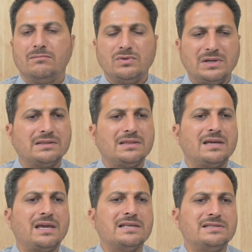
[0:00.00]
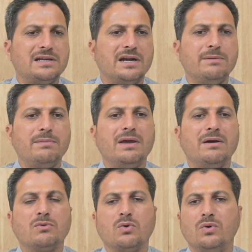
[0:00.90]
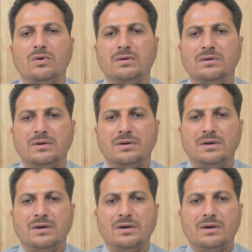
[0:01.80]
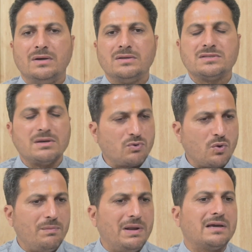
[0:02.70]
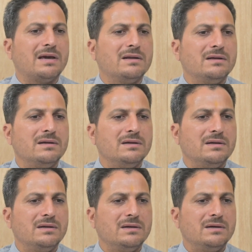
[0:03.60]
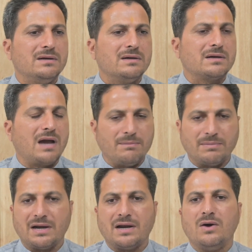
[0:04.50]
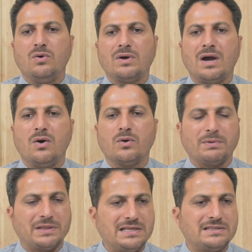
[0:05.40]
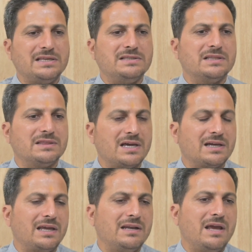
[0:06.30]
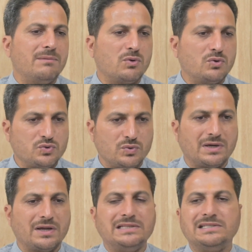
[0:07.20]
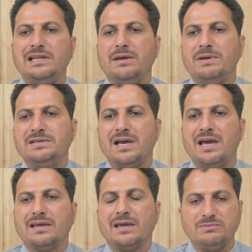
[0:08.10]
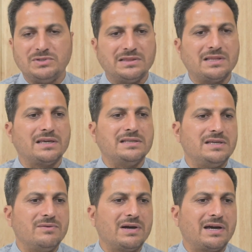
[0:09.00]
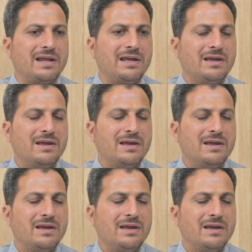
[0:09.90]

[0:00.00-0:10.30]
मुझे लगता है कि ऐसी घड़ी में हमको सबको मिलकर काम करना होगा और प्रदेश की जनता ने हमको चुनकर इसीलिए भेजा है कि हम जनता की सेवा करें